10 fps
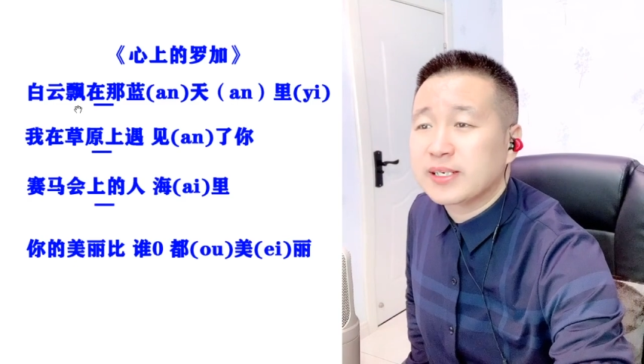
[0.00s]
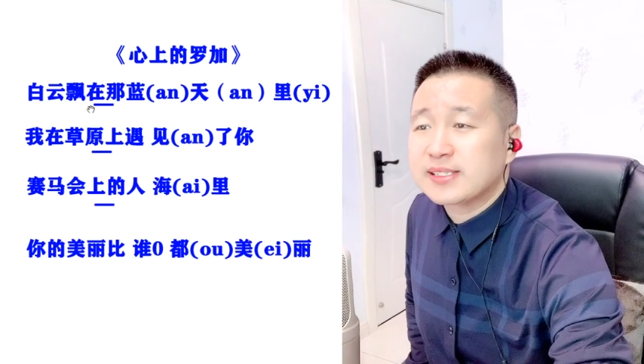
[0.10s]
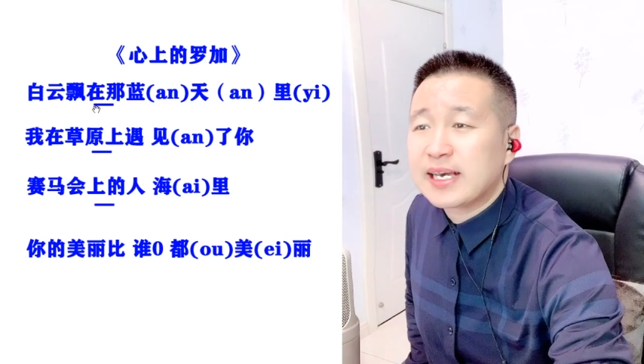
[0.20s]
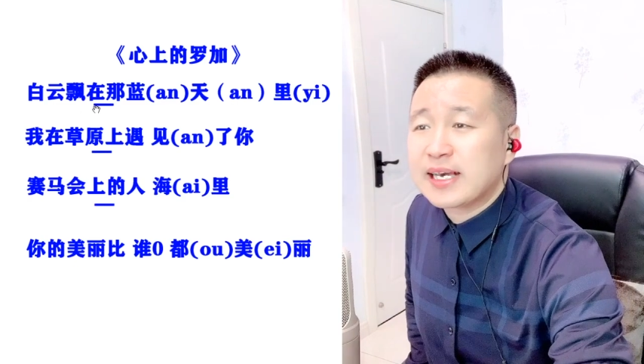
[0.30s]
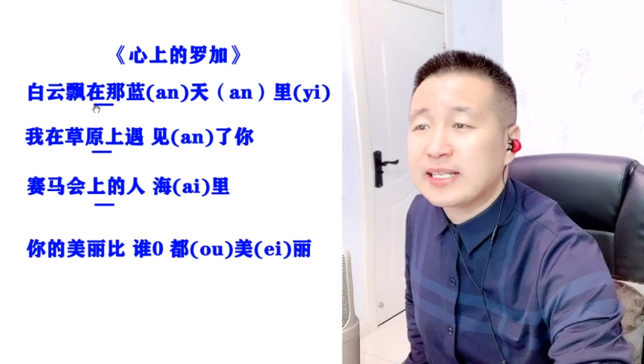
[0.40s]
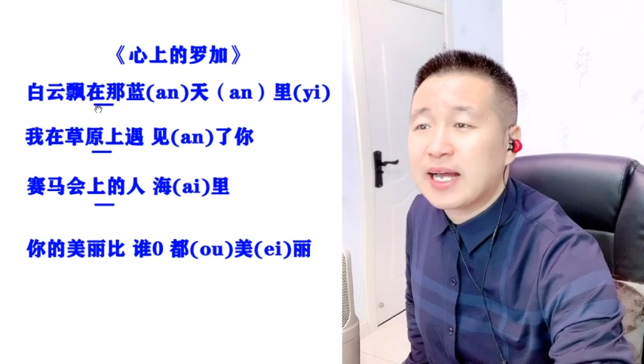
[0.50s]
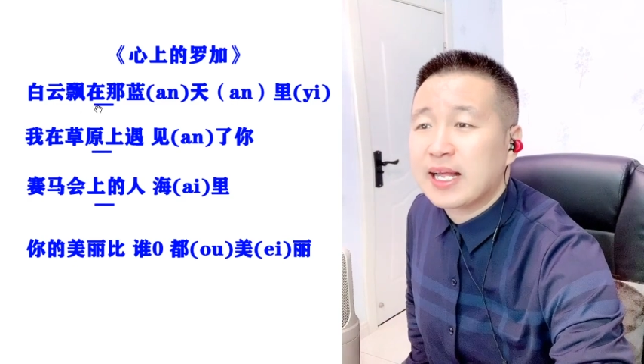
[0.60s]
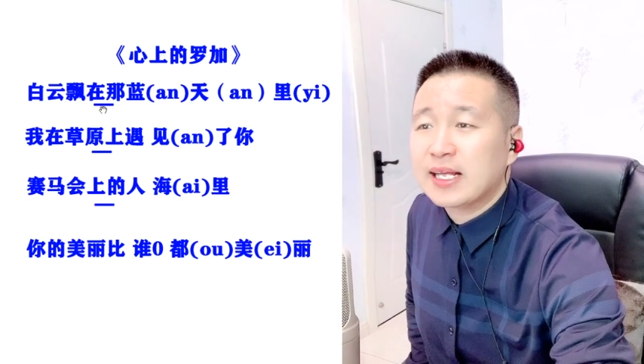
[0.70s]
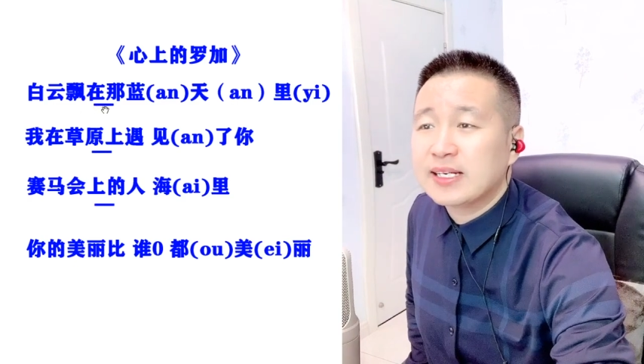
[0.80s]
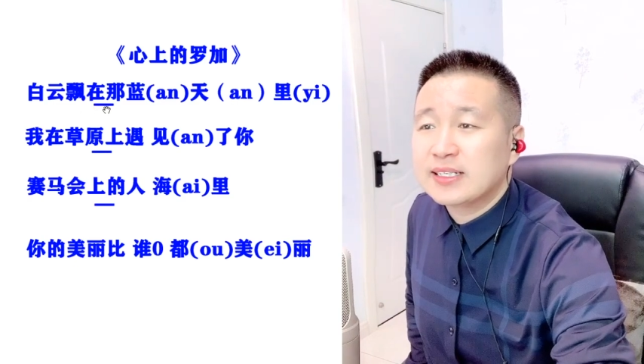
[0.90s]
个在那
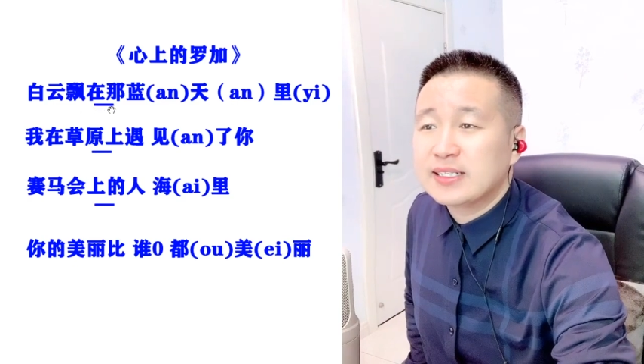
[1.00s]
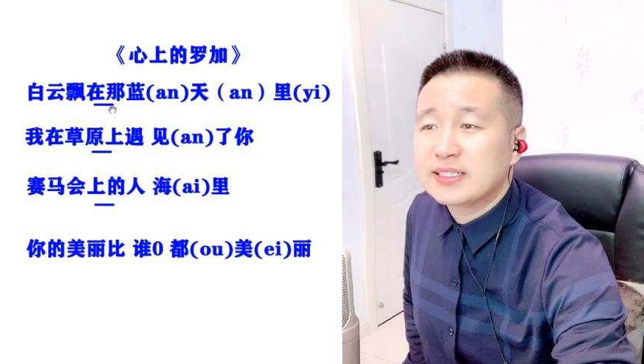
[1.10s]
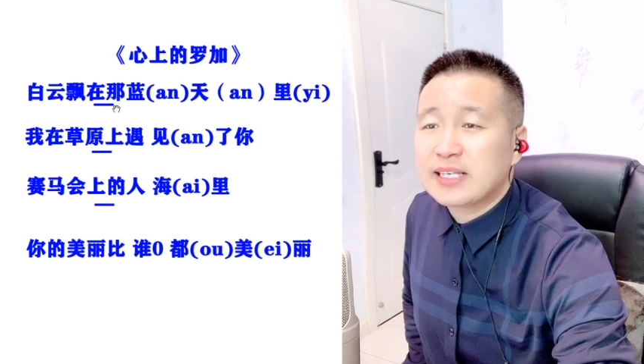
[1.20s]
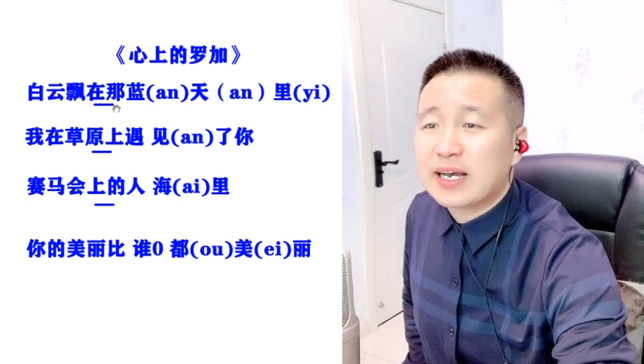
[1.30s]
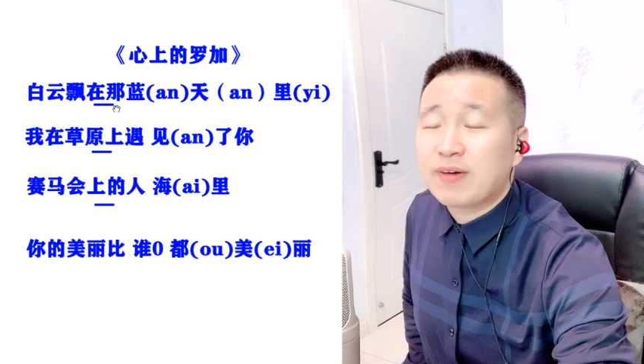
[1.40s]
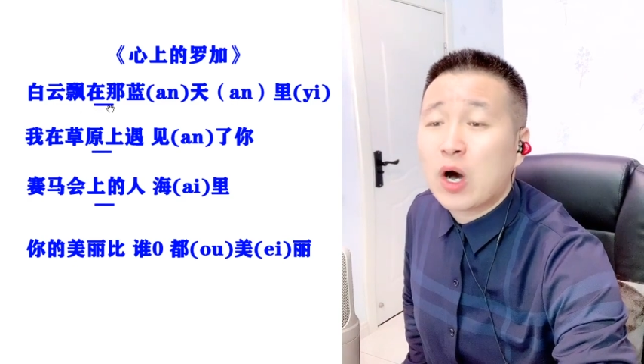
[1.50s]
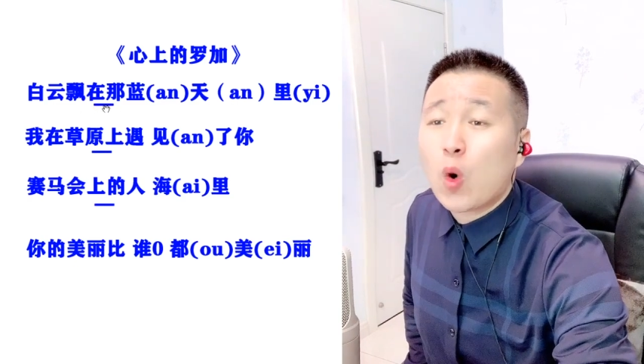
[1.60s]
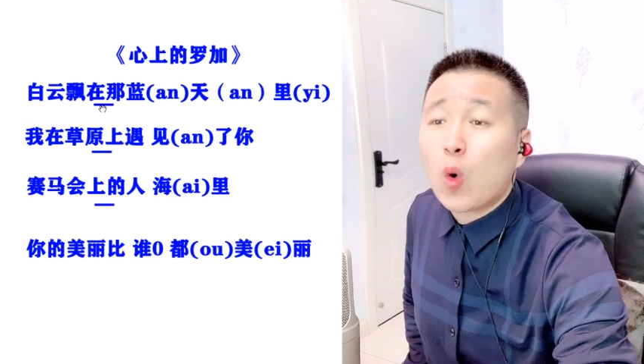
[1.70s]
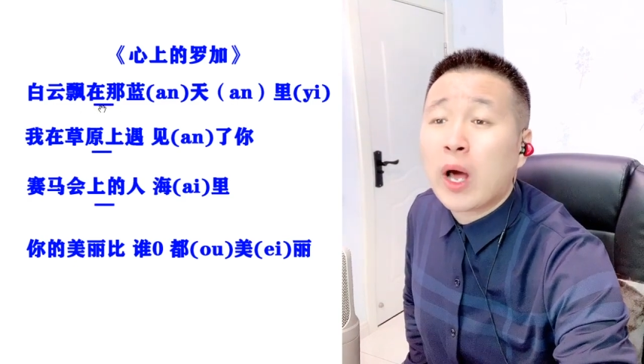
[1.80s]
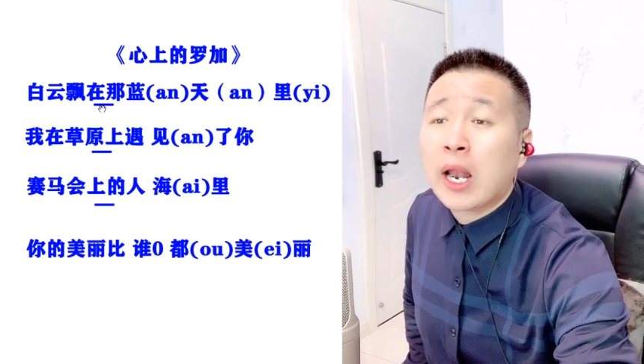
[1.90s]
下方
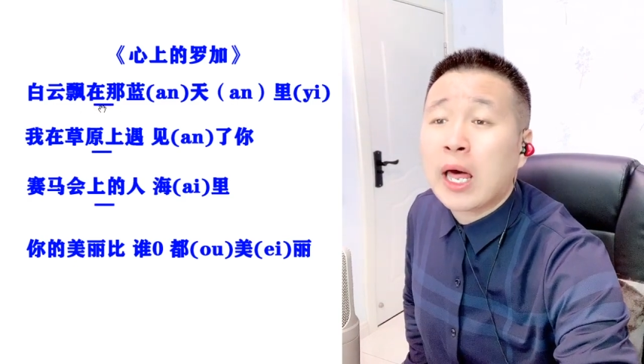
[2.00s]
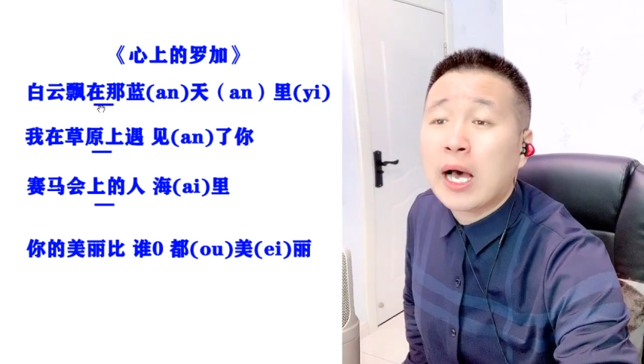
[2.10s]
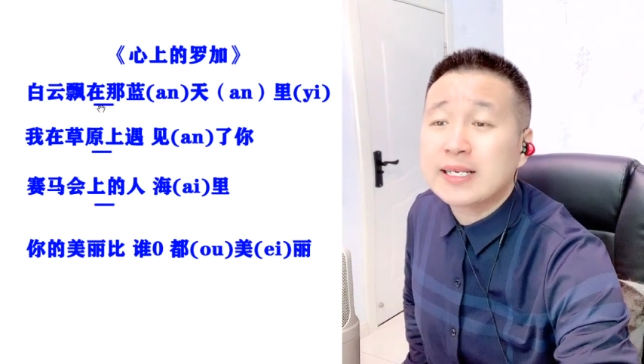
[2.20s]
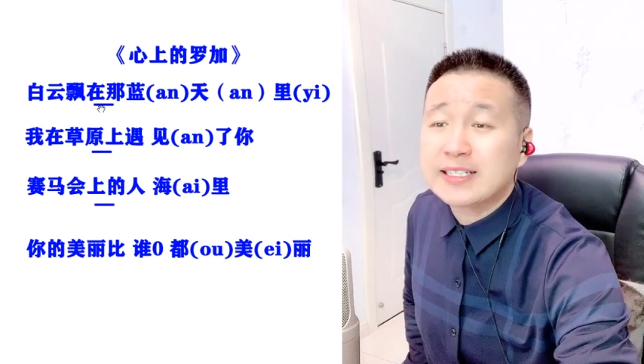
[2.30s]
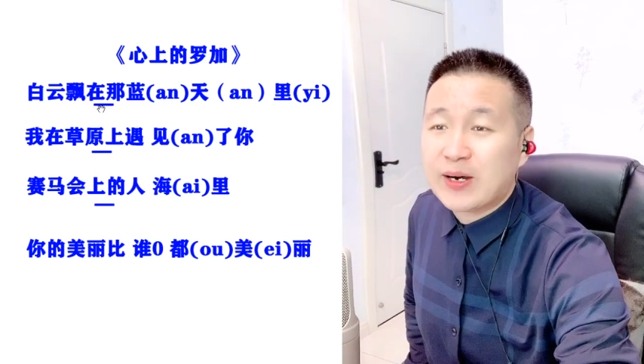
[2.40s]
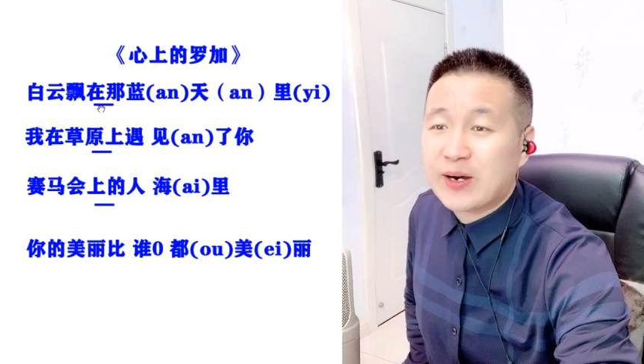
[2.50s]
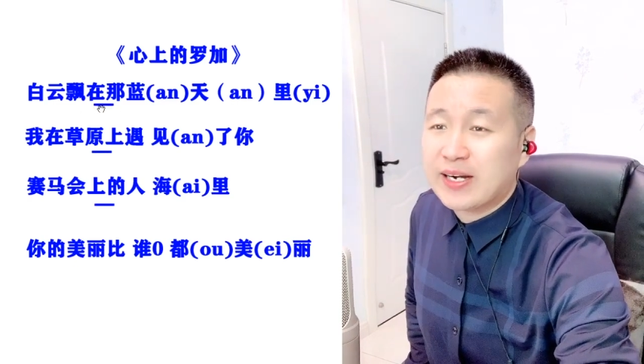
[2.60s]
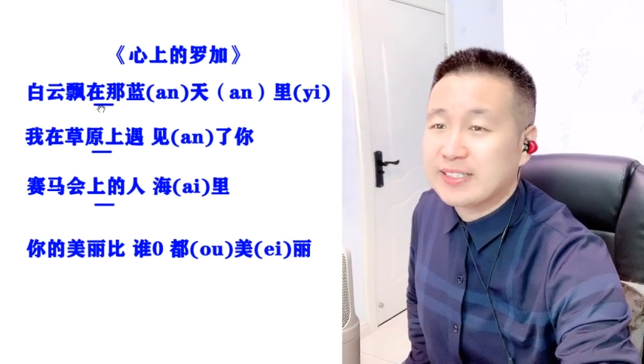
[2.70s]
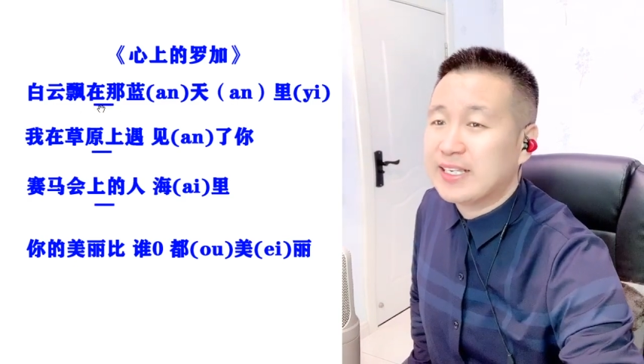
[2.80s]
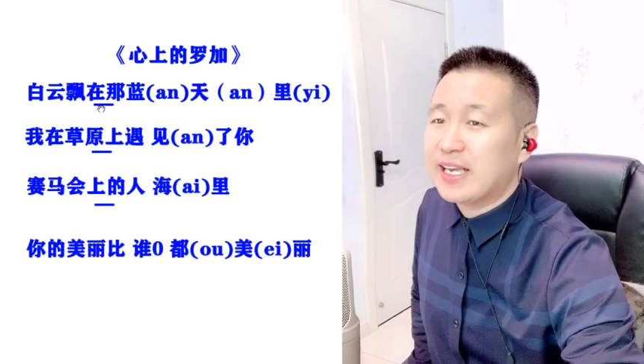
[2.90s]
画了一条
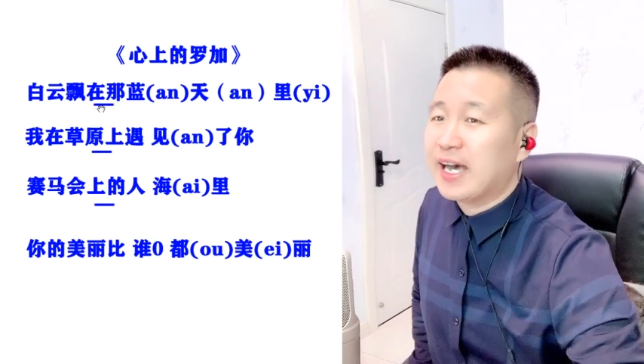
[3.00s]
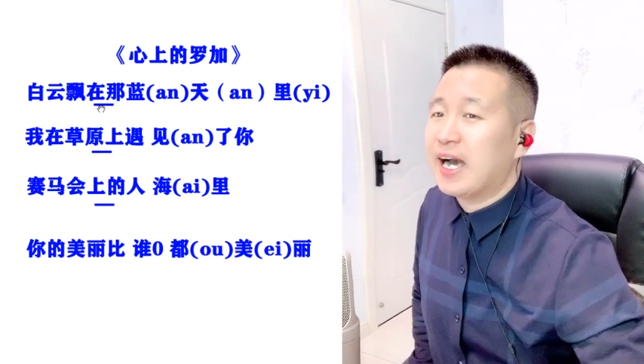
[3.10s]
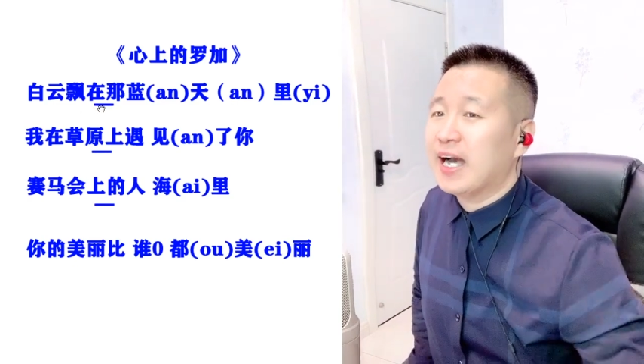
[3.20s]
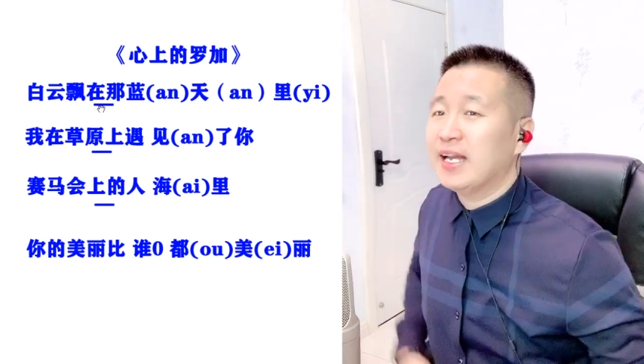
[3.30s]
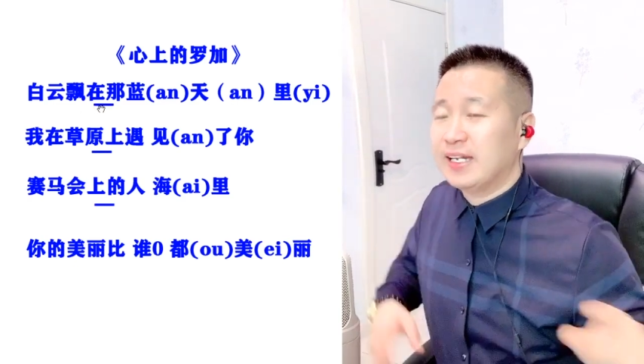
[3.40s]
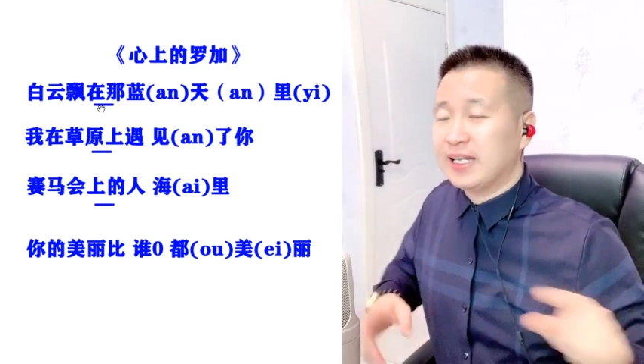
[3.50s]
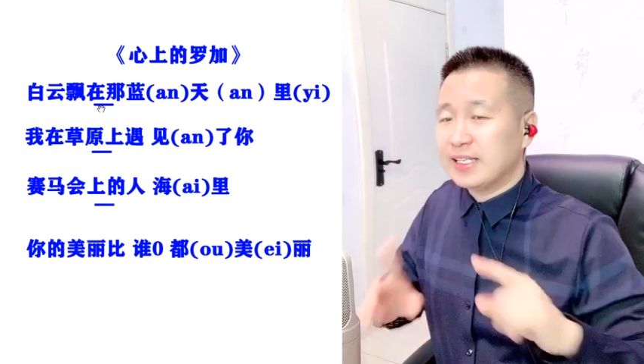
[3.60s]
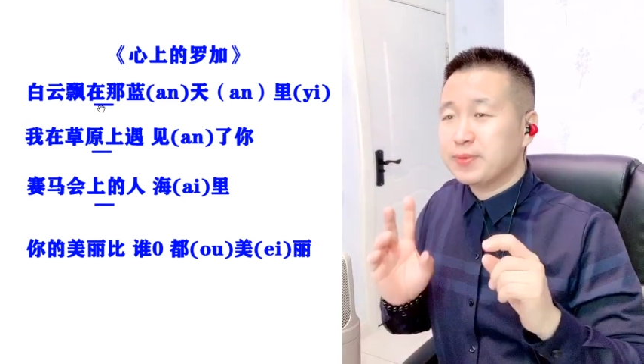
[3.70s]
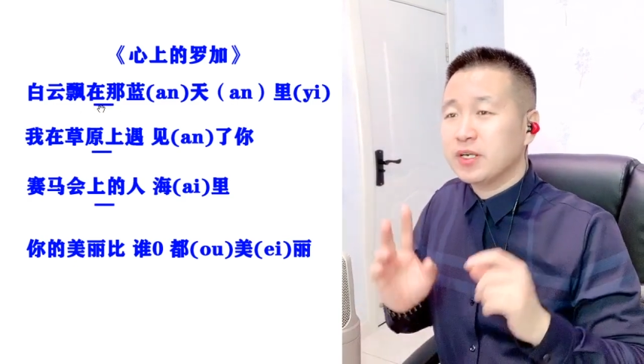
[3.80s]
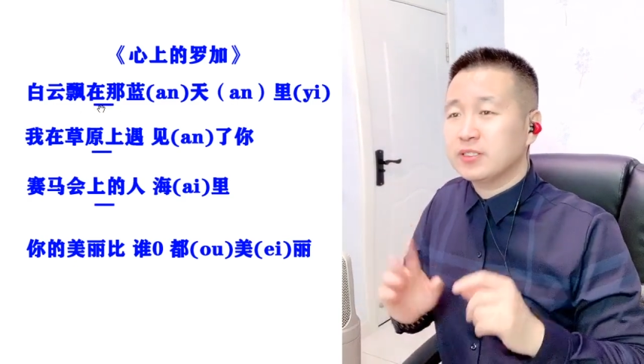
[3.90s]
横线啊，连
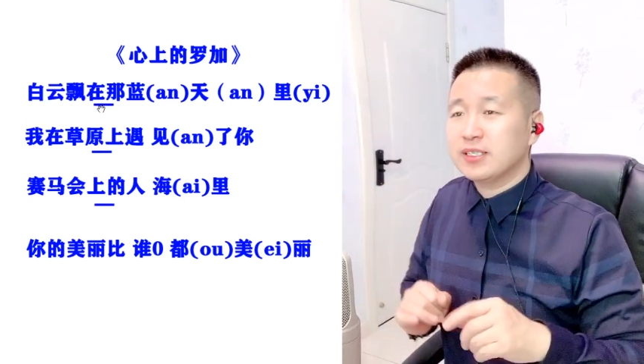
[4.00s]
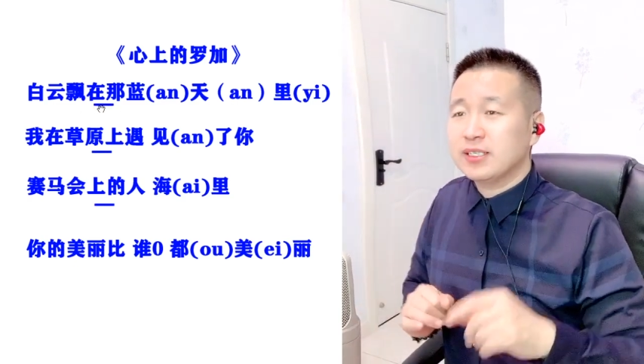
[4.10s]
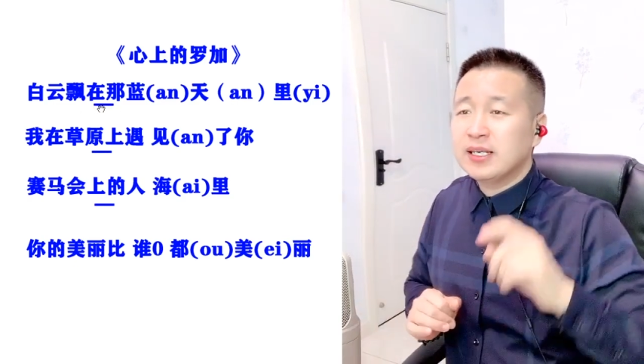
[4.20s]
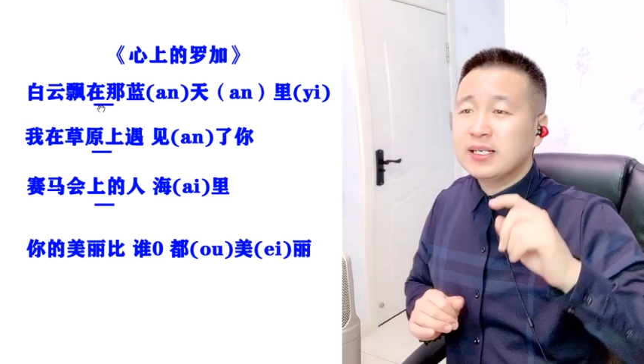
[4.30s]
的比较近。